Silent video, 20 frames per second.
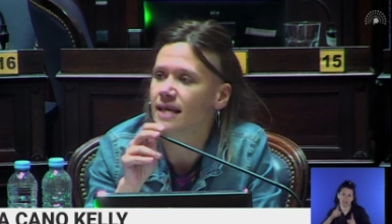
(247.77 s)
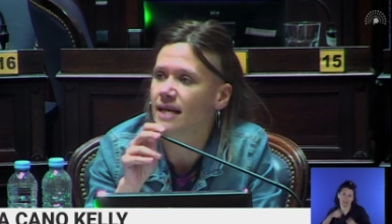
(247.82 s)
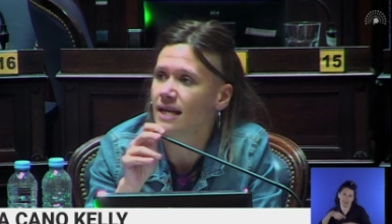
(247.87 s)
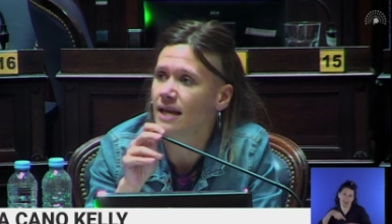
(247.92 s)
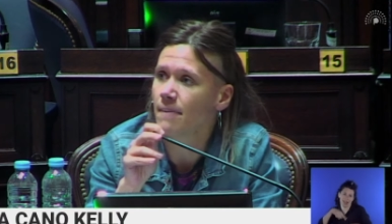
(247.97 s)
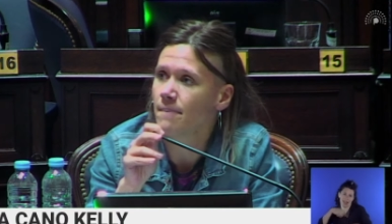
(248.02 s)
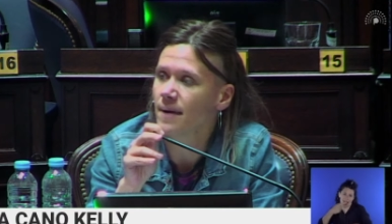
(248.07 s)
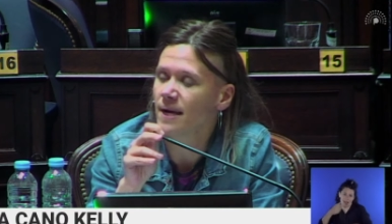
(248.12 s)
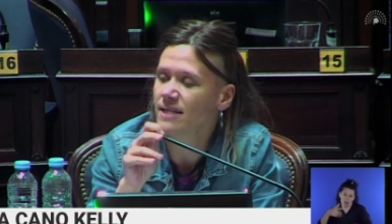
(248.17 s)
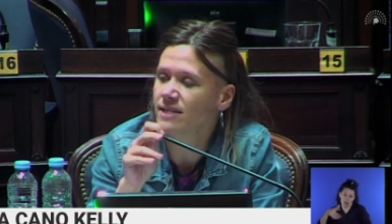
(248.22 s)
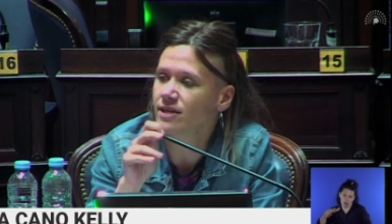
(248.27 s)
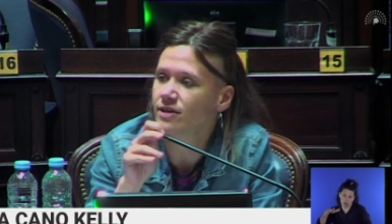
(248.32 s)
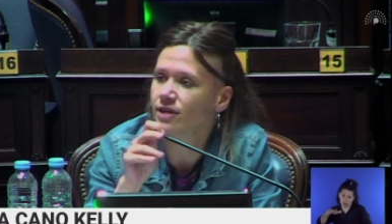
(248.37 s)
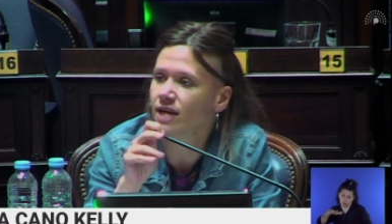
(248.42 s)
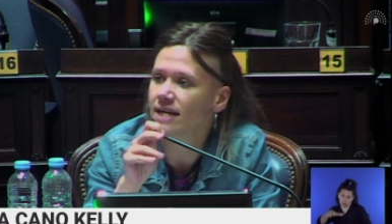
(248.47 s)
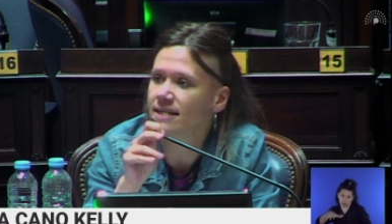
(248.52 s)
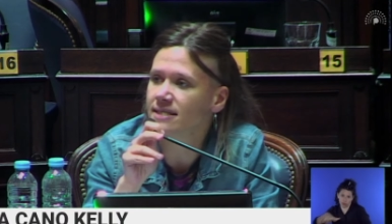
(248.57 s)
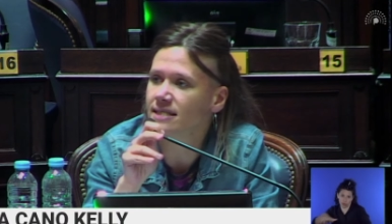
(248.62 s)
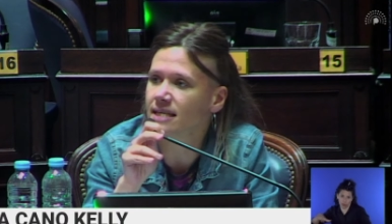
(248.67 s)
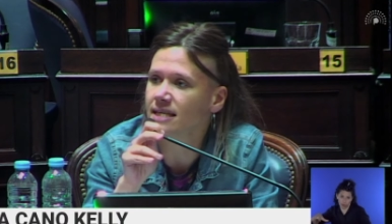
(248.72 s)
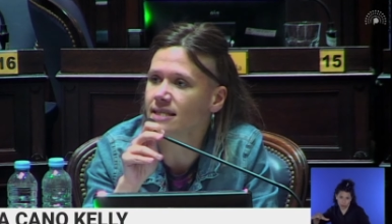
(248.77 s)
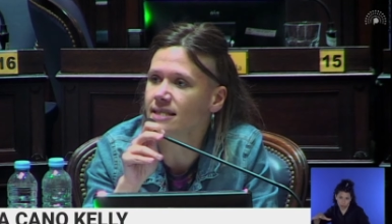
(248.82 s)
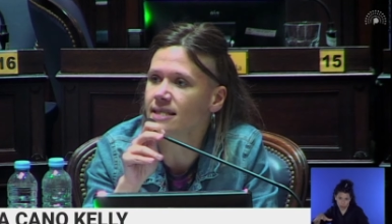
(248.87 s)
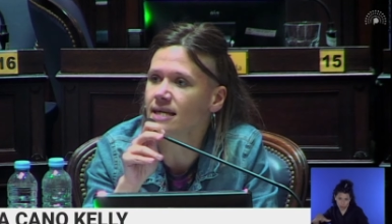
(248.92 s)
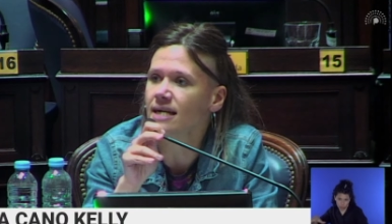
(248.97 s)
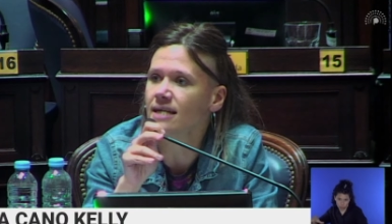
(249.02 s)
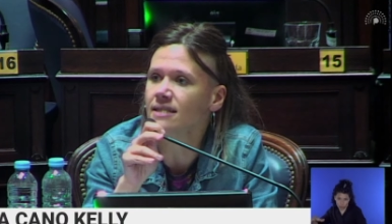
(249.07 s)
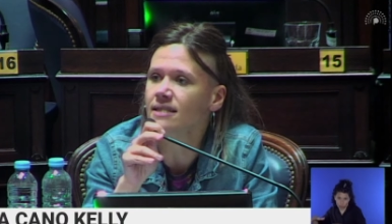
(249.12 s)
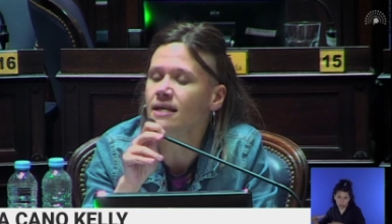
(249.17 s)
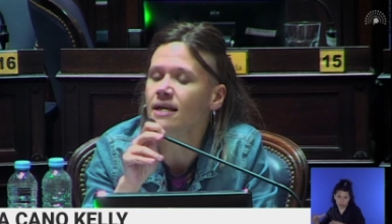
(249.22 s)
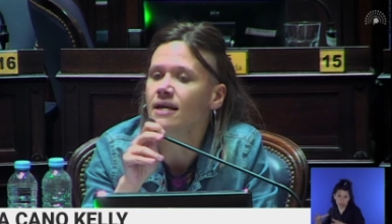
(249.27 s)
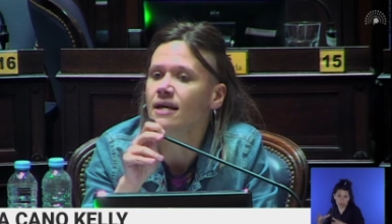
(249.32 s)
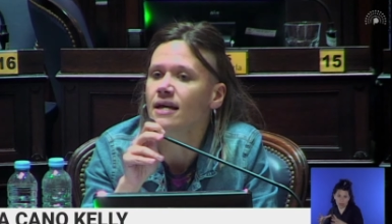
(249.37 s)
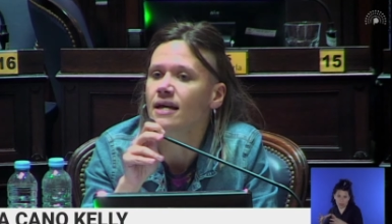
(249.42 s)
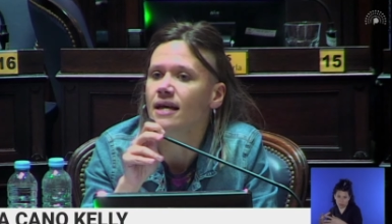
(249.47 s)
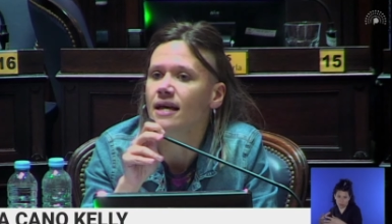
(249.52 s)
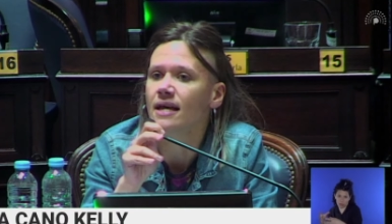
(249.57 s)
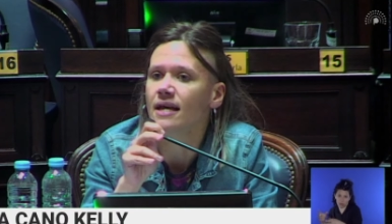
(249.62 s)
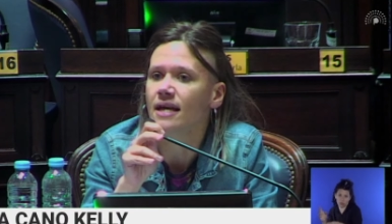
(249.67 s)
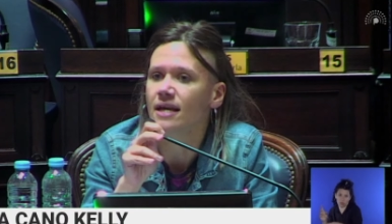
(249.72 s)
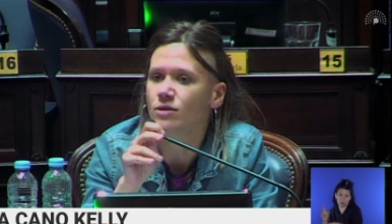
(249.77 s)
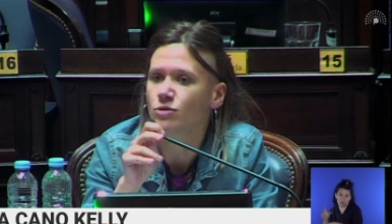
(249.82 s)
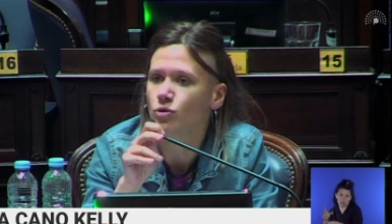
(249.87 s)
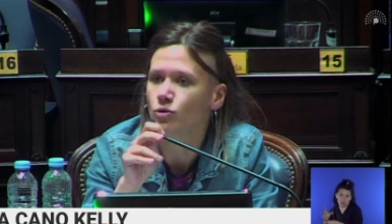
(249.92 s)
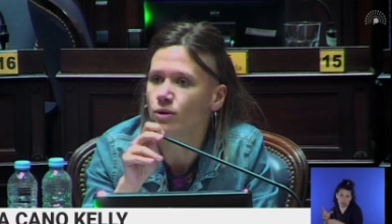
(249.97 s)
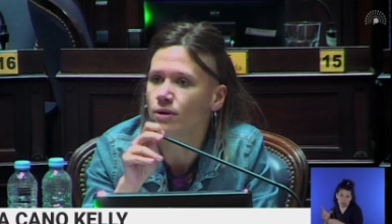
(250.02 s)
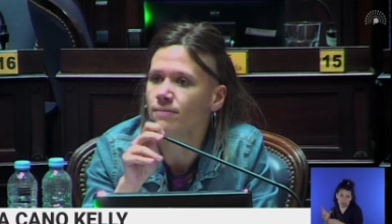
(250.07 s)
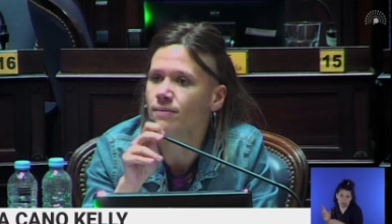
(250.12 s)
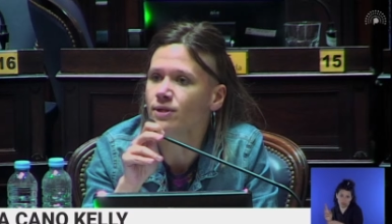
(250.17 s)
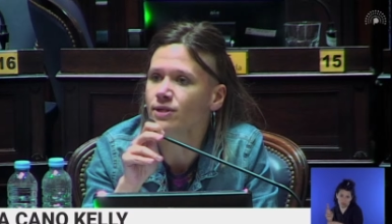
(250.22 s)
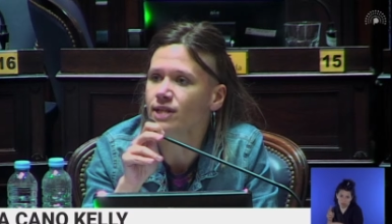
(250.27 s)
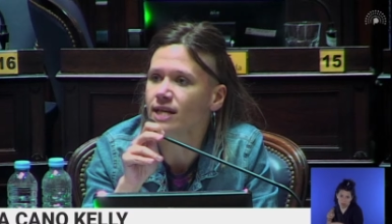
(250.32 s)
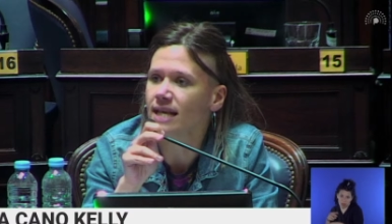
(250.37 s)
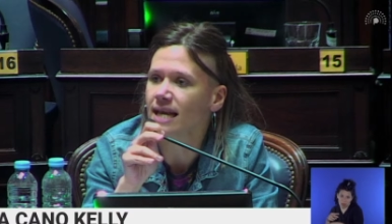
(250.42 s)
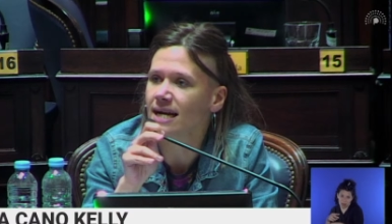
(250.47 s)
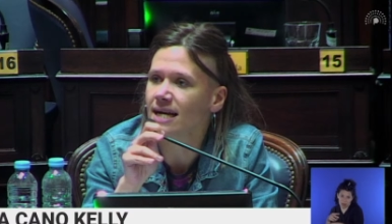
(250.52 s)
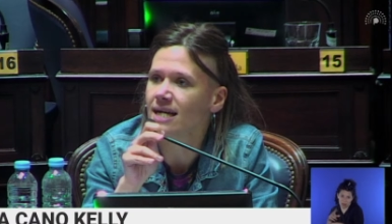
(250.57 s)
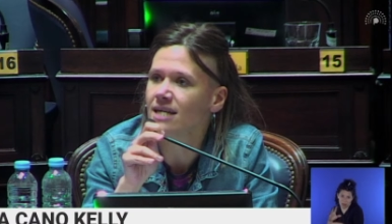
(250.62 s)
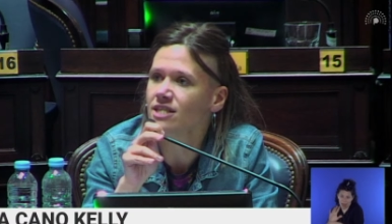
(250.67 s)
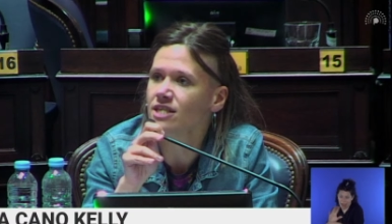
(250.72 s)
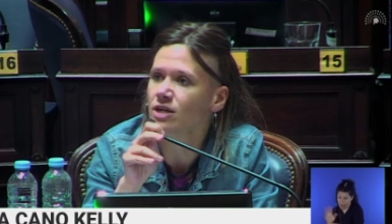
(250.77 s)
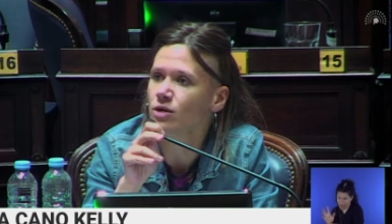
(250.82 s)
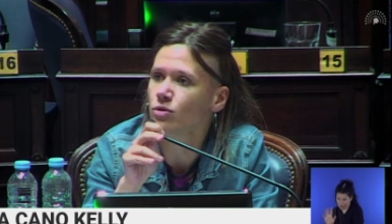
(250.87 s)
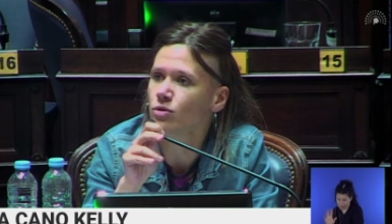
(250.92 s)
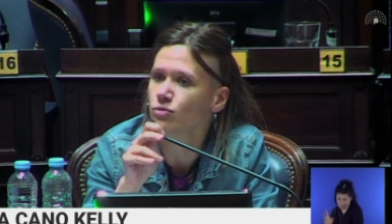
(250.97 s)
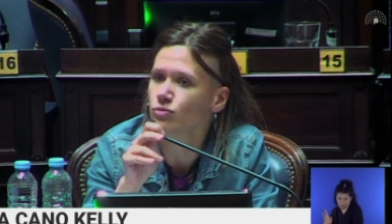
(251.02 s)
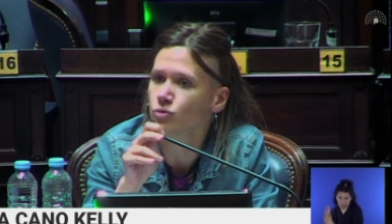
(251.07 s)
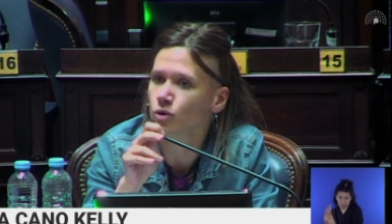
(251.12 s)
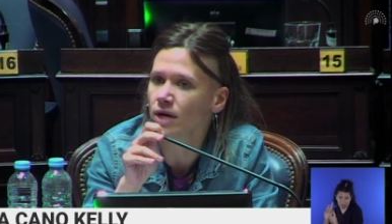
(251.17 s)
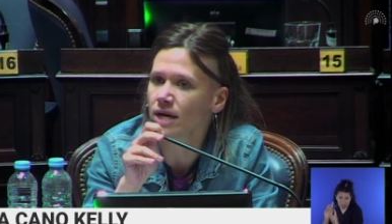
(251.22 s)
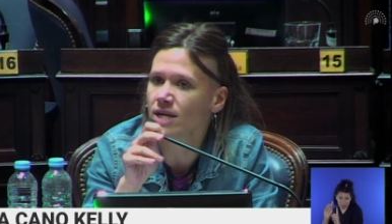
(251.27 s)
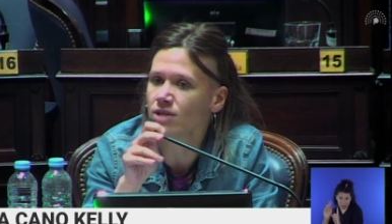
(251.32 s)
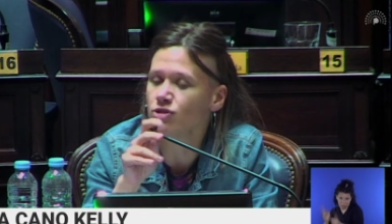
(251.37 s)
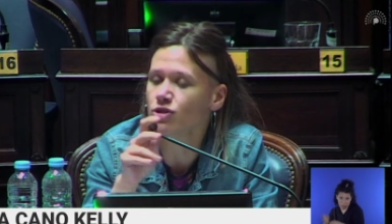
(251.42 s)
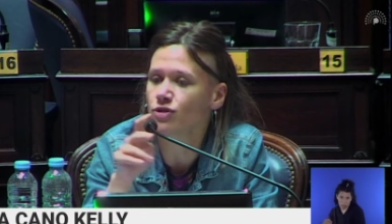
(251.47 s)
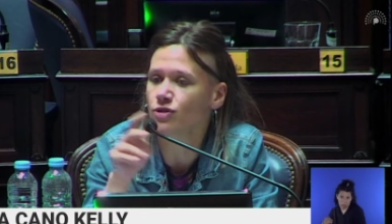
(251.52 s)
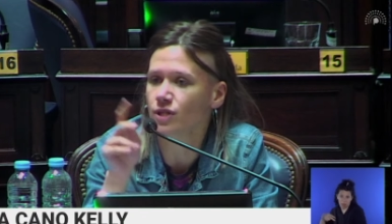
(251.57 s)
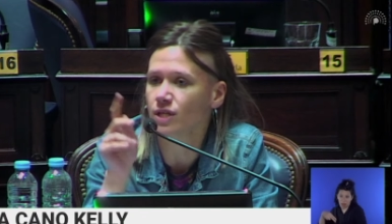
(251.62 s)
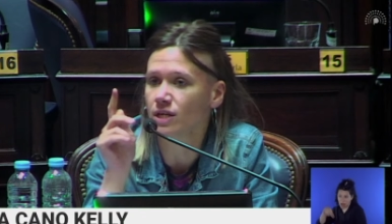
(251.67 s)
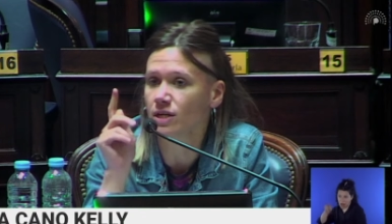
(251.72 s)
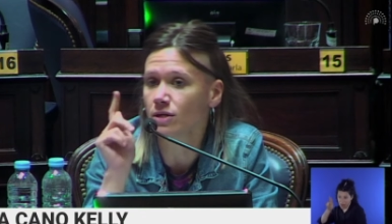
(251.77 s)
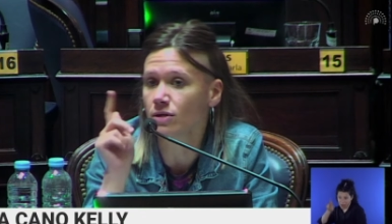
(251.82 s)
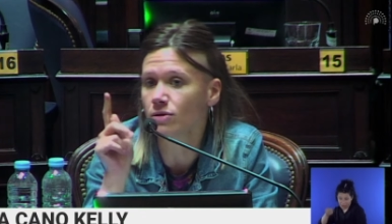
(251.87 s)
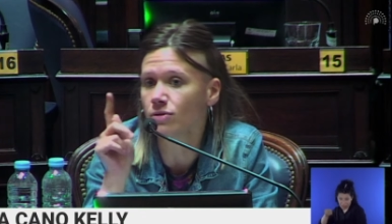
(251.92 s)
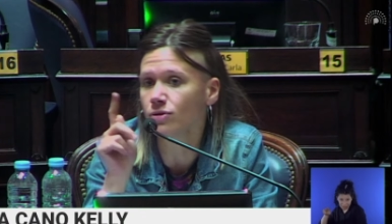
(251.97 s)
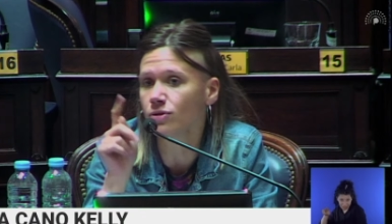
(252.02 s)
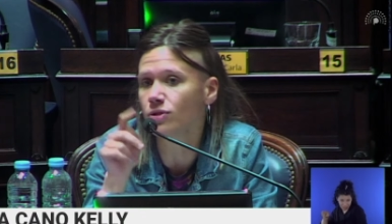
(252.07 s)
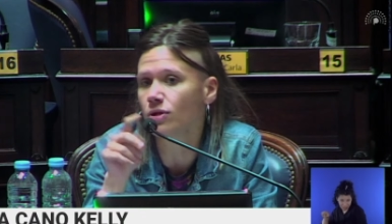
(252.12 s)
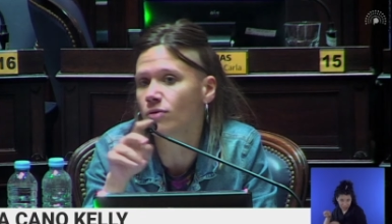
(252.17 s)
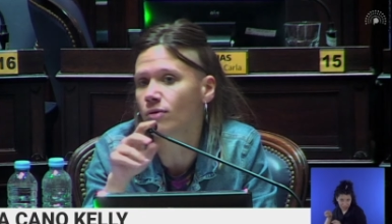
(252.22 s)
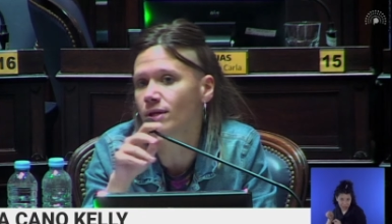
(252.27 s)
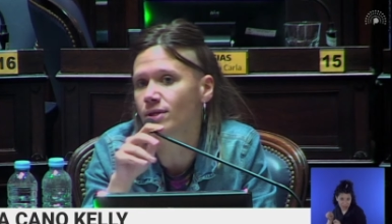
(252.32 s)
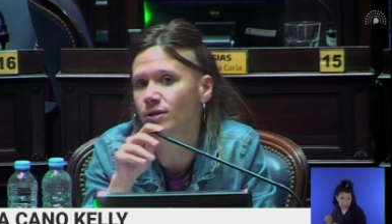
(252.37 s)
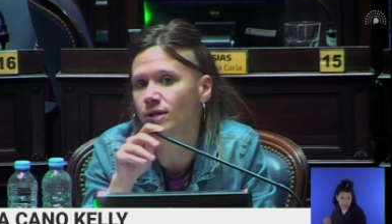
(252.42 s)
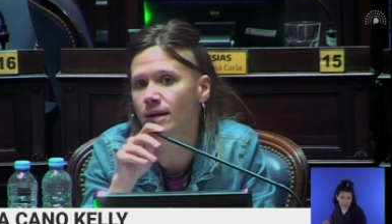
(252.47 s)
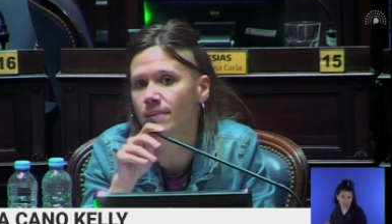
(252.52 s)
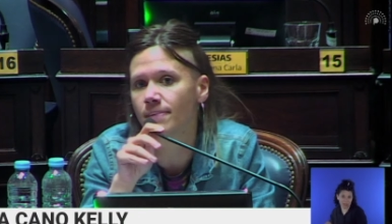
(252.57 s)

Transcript: espacio de artistas estuvimos en la calle junto a ellos, incluso cuando la,